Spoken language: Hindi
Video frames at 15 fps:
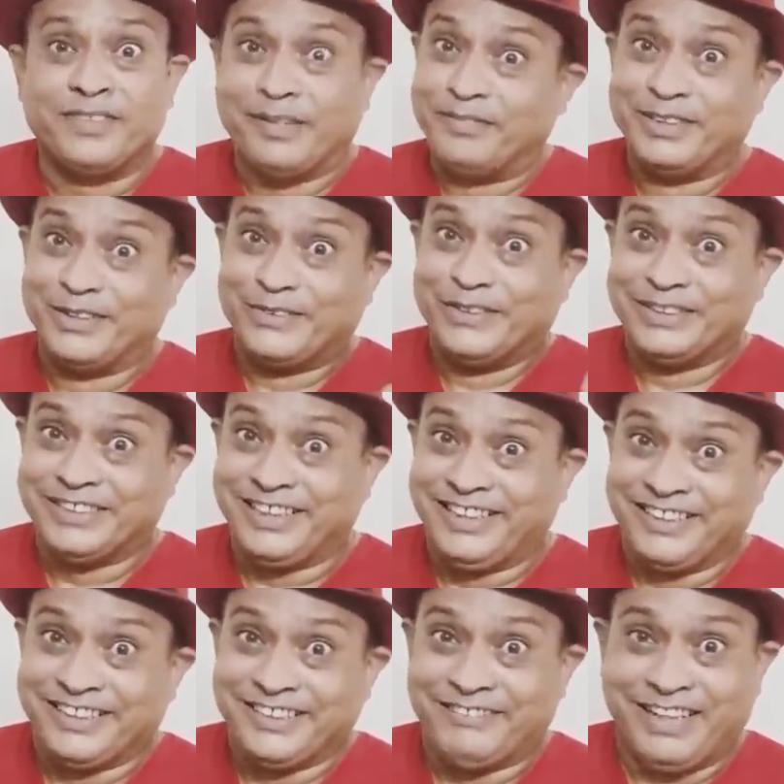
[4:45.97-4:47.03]
तभी तो खुश
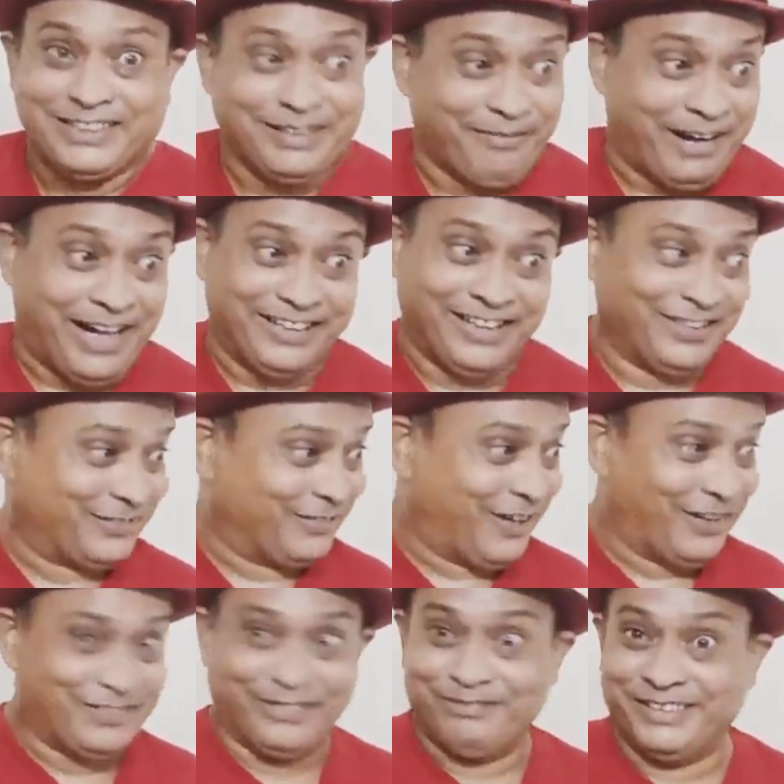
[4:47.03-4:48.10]
है कि भाई साहब आधा
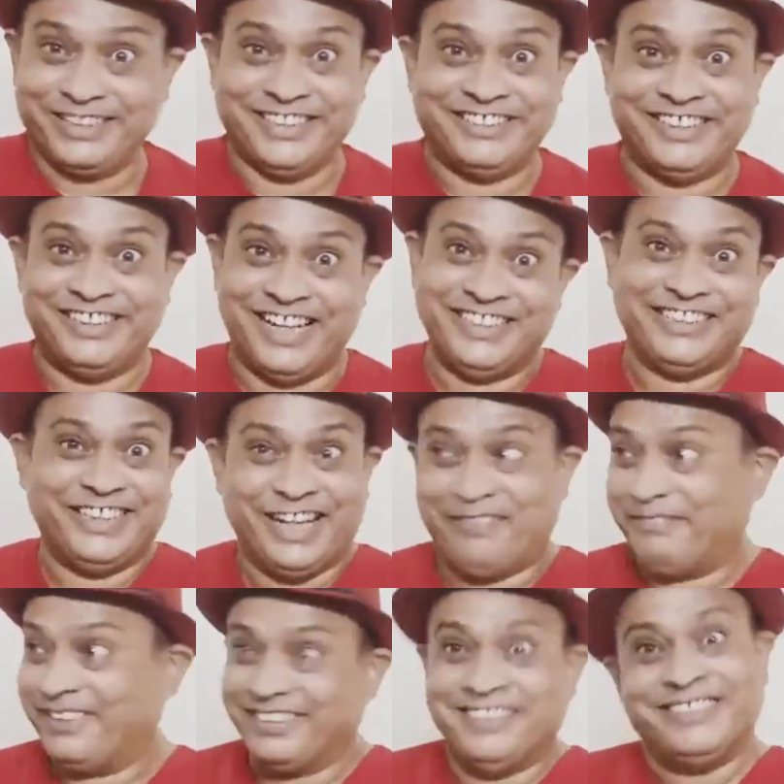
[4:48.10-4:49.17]
चुनाव तो हम लोग ये जिन्ना
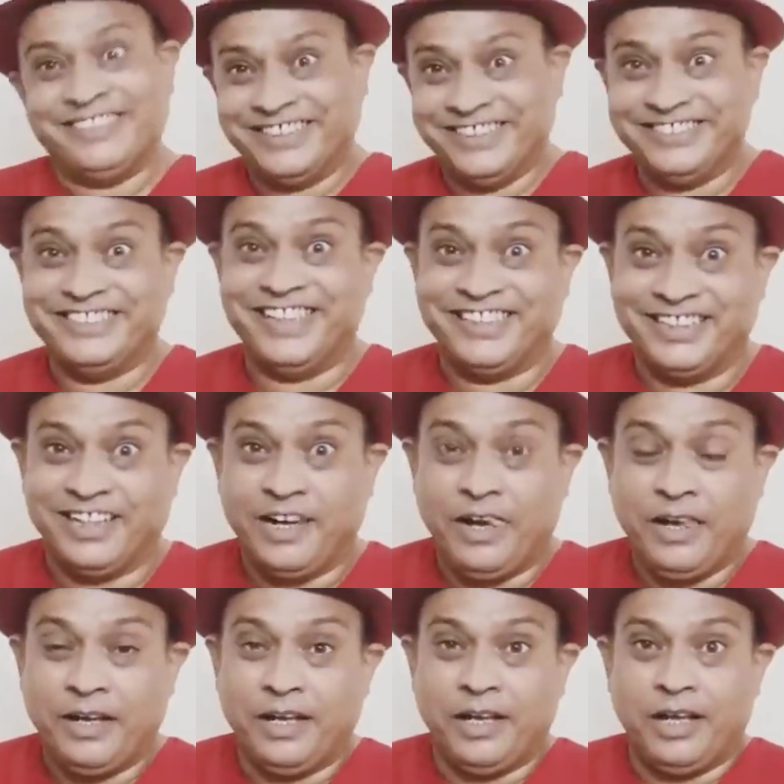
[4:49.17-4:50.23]
जिन्ना में खींच देंगे
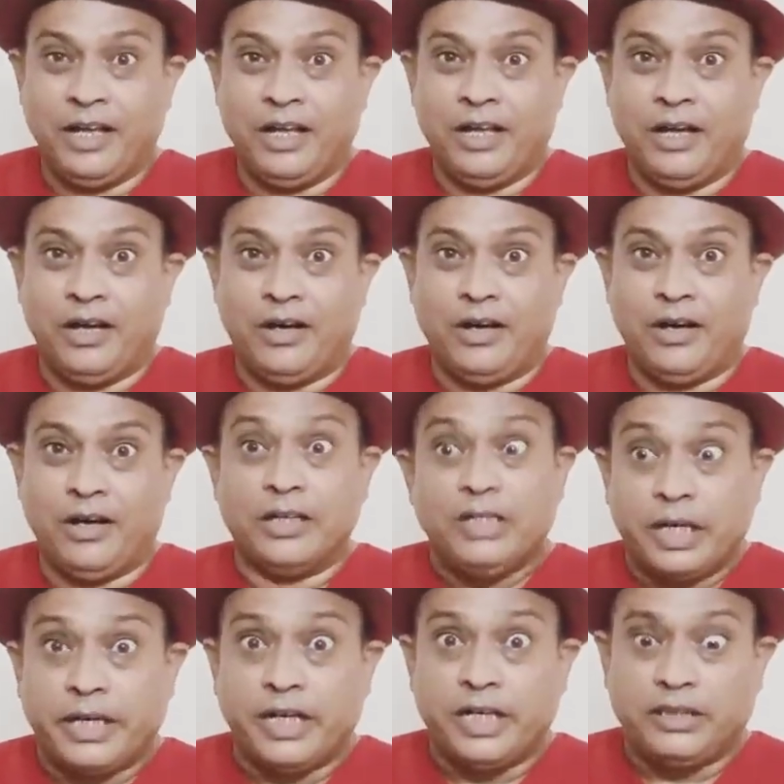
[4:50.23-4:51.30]
और
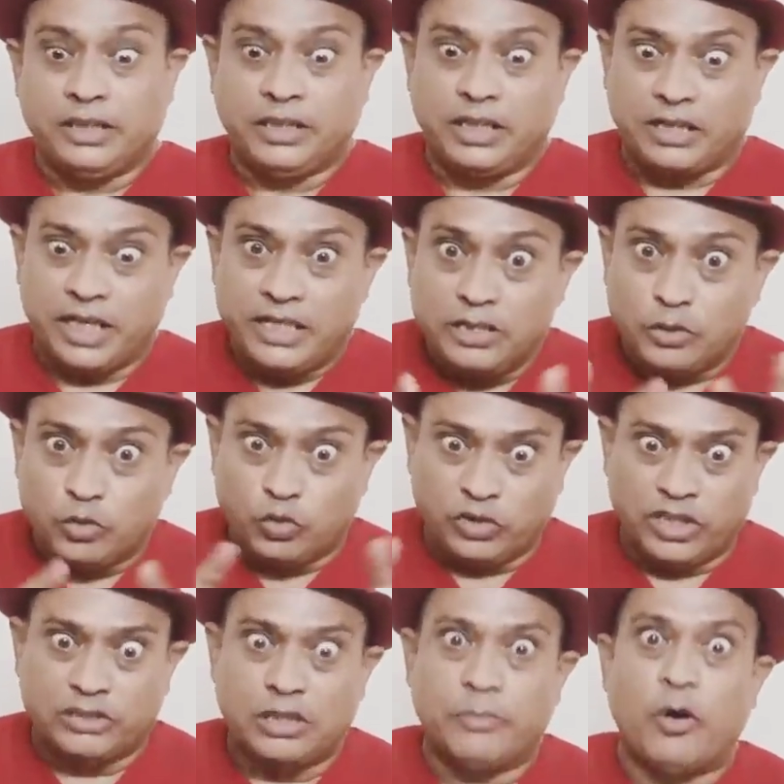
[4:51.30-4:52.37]
लगे रहते कि कहीं से
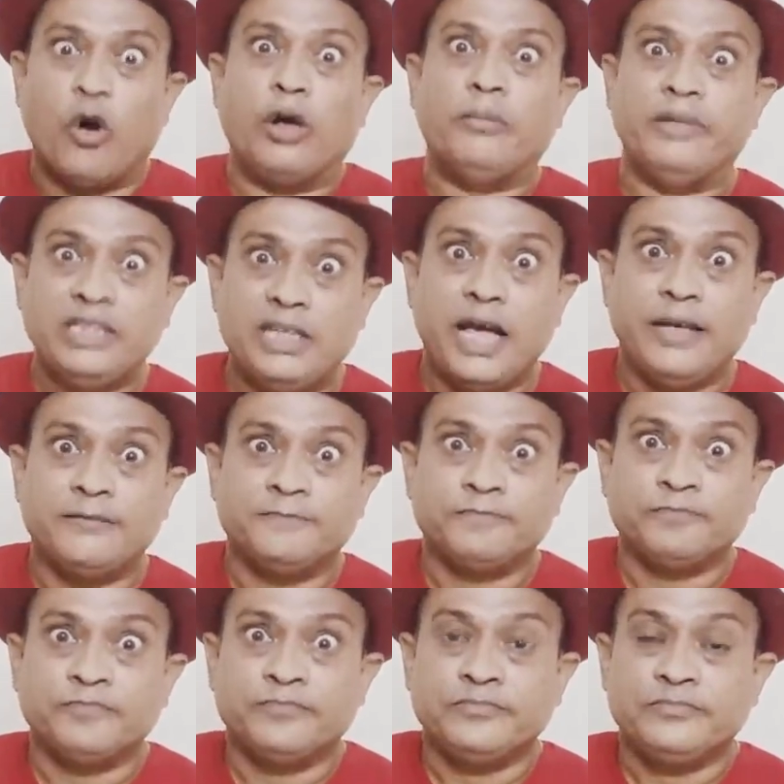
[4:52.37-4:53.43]
कुछ ऐसा माहौल मिल जाए
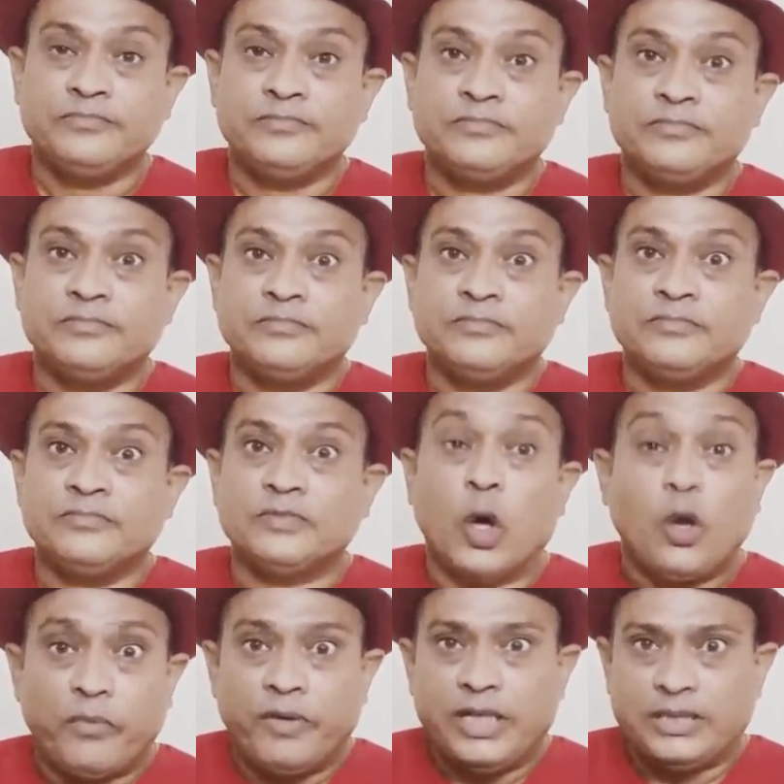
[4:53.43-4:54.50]

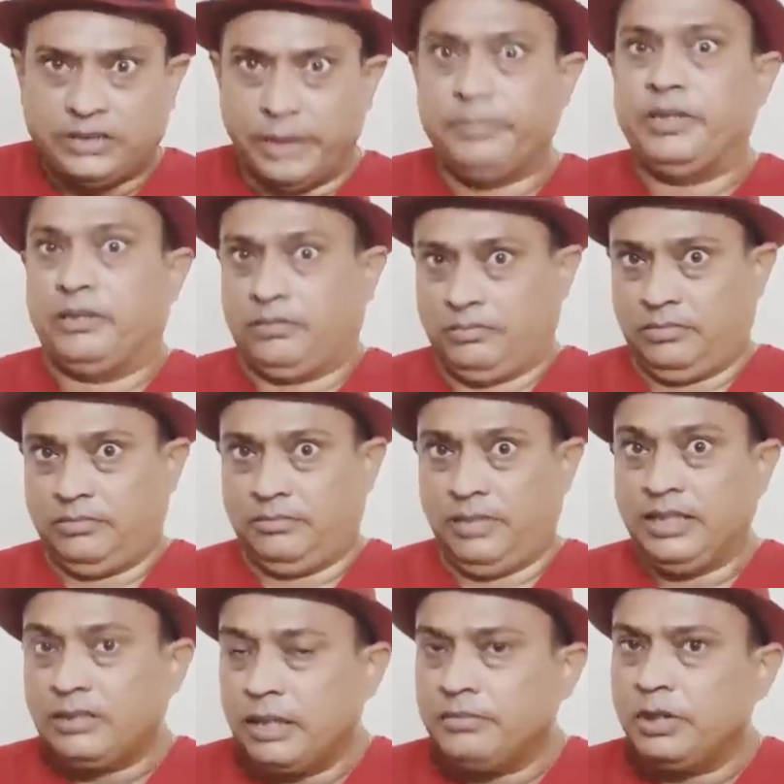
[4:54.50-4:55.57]
और वैसे भी
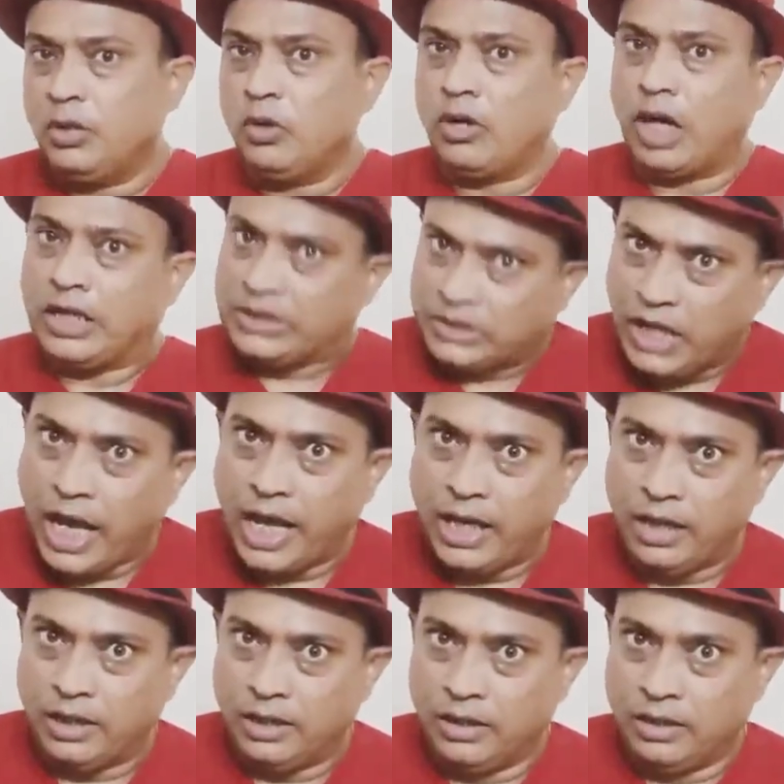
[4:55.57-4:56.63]
भाई साहब ये लोग अच्छा
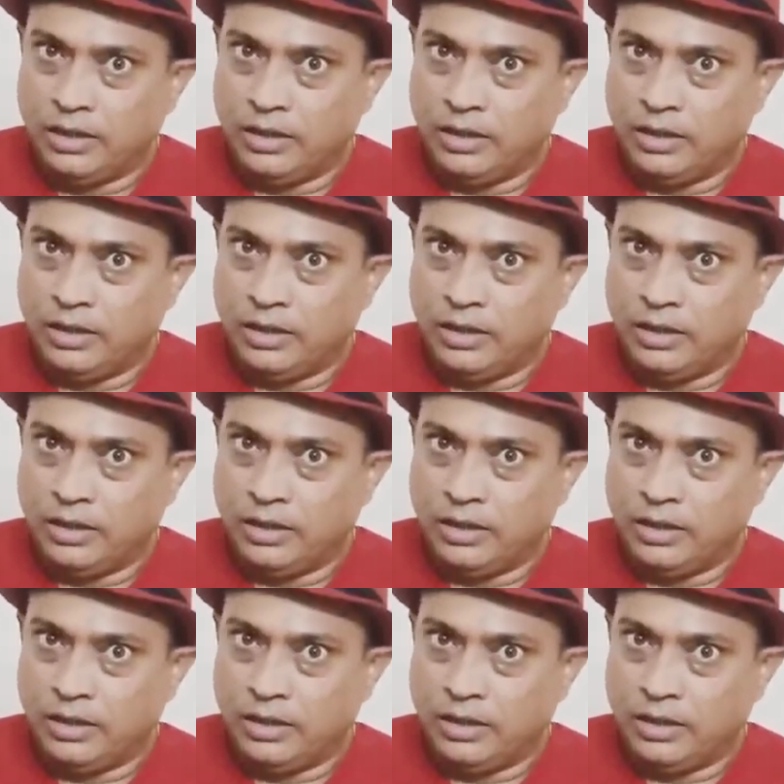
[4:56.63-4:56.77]
है